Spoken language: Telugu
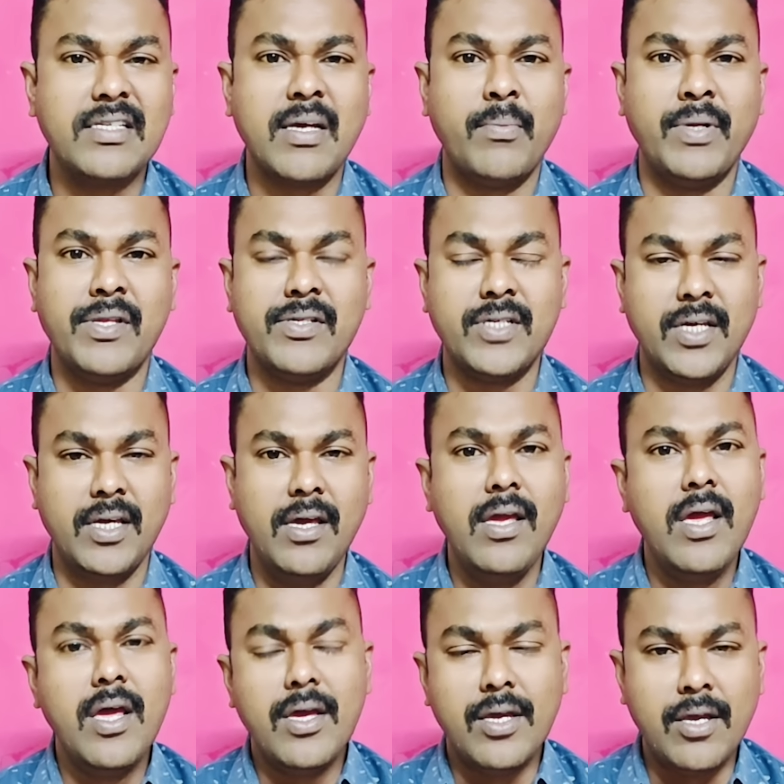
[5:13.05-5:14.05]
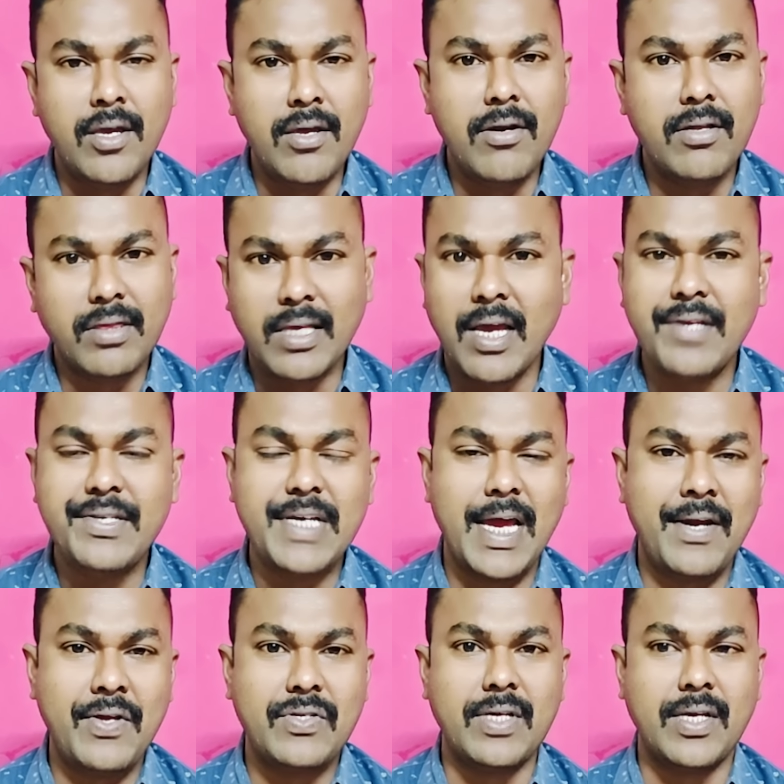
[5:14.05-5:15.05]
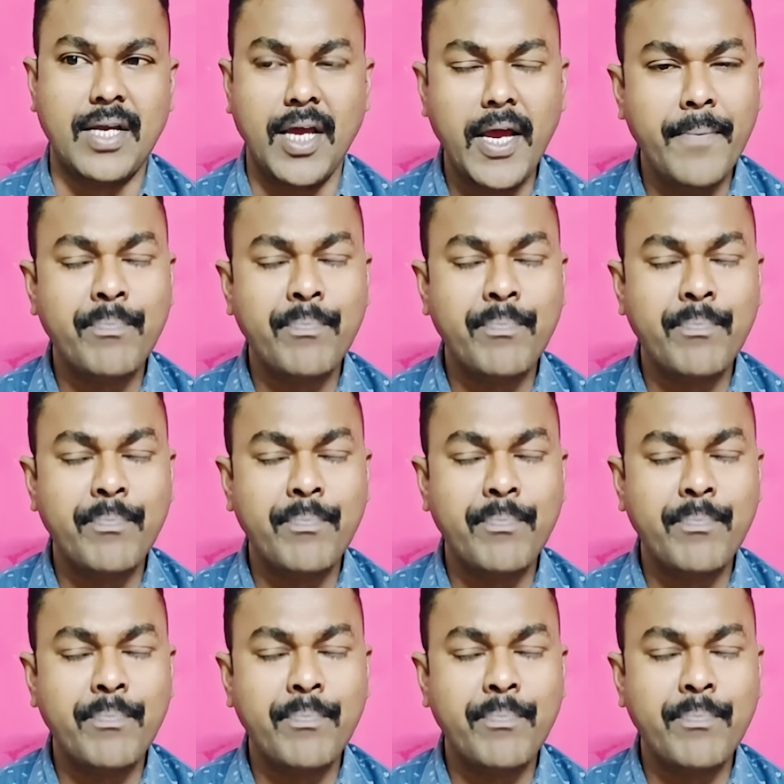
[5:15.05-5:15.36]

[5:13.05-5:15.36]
సంబంధించి హీరో తేజ అయినా సరే